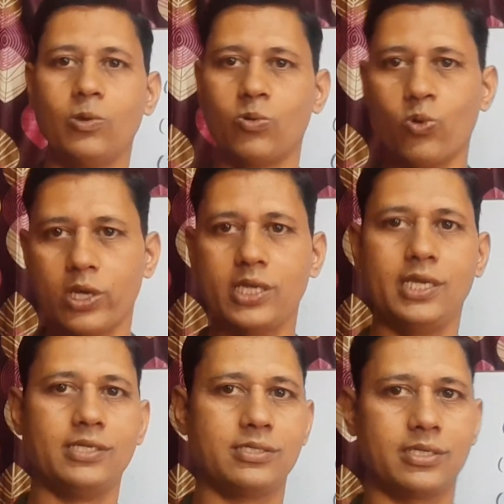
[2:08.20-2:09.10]
गुणा
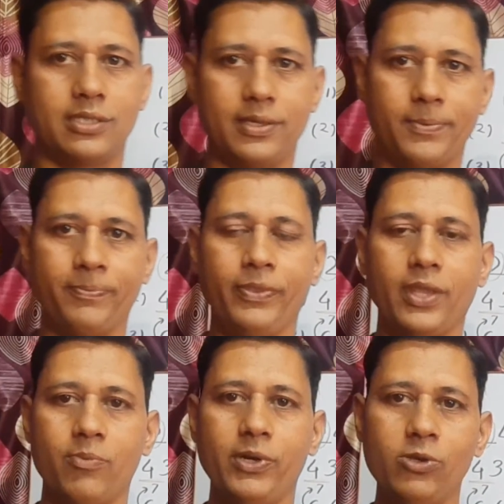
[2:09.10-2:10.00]
किया जा सकता है
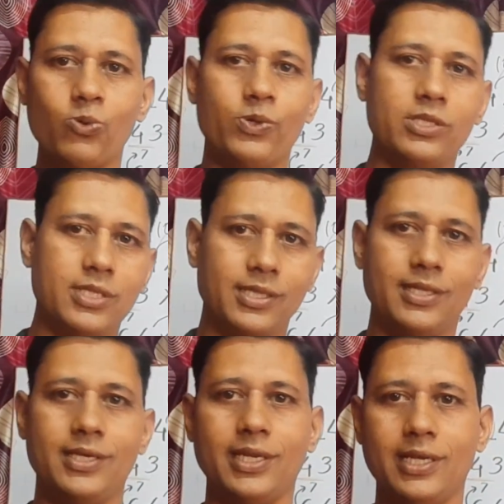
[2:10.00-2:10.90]
वीडियो को अंत तक
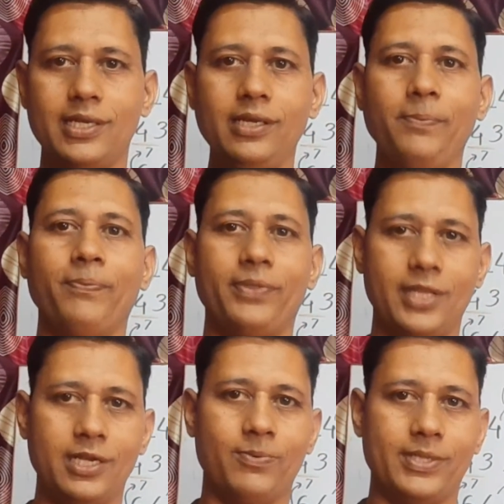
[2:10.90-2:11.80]
देखने के लिए
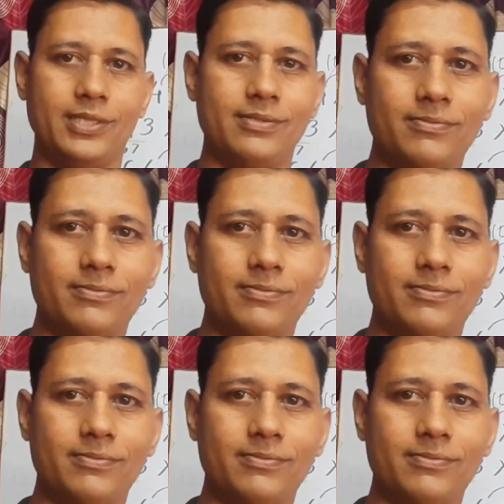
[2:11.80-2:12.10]
धन्यवाद